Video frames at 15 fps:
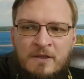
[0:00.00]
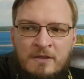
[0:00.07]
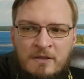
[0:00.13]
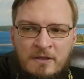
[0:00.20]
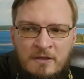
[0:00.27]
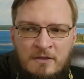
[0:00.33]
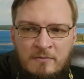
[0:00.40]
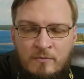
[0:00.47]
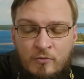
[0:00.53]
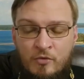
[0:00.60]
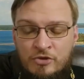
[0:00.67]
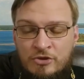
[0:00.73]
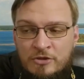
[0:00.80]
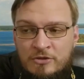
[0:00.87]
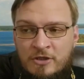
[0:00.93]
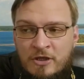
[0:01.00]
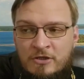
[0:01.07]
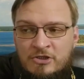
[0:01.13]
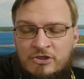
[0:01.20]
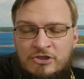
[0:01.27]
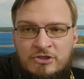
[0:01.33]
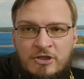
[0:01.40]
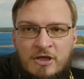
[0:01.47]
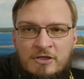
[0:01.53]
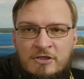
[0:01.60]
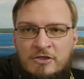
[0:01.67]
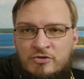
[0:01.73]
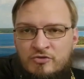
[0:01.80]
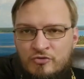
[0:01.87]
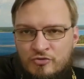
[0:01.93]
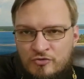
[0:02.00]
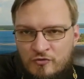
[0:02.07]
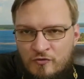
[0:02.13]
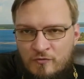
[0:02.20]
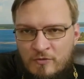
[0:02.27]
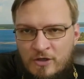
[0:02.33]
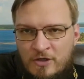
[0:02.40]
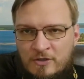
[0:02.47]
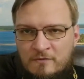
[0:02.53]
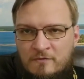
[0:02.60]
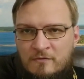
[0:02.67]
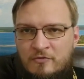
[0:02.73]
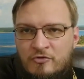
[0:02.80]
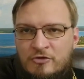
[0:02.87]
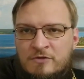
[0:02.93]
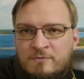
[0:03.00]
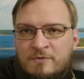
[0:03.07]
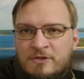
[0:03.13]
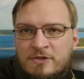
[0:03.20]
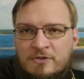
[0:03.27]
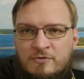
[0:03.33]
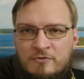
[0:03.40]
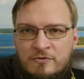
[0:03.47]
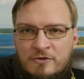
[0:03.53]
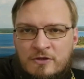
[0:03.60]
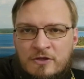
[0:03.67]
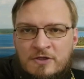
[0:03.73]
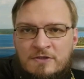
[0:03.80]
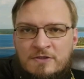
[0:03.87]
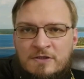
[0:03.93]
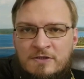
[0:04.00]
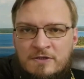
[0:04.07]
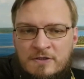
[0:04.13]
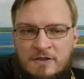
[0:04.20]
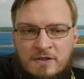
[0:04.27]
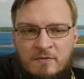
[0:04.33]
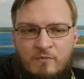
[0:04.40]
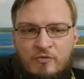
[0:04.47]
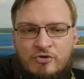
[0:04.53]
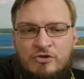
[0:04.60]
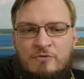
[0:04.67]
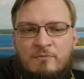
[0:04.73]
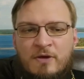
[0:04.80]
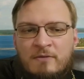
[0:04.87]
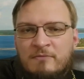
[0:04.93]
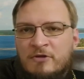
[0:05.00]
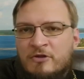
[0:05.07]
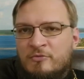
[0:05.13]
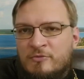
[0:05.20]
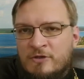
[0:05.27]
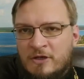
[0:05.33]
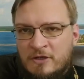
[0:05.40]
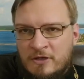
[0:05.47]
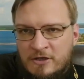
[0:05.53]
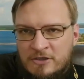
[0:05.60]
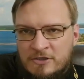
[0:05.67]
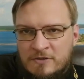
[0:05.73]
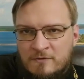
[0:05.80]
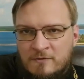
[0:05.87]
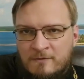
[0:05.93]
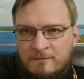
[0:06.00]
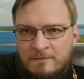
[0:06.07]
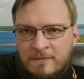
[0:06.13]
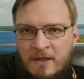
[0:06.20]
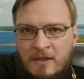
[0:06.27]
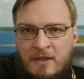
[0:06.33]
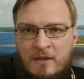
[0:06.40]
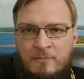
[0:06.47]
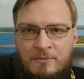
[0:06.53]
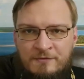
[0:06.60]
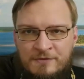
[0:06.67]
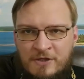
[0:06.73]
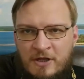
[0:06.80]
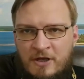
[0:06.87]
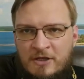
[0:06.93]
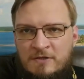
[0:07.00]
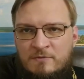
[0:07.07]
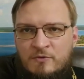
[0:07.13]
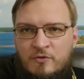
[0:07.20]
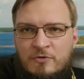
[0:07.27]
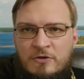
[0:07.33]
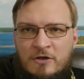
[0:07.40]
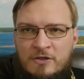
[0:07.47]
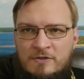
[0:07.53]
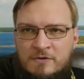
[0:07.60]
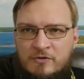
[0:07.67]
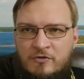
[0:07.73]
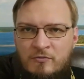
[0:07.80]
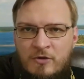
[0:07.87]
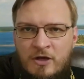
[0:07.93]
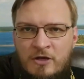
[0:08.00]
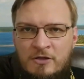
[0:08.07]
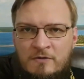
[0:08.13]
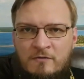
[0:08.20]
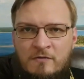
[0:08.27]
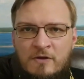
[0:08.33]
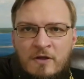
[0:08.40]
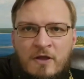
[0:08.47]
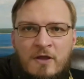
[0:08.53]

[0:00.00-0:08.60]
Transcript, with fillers: И можно также читать Иисусову молитву. «Господи Иисусе Христе, Сыне Божий, помилуй меня грешного». Повторять много раз эту молитву.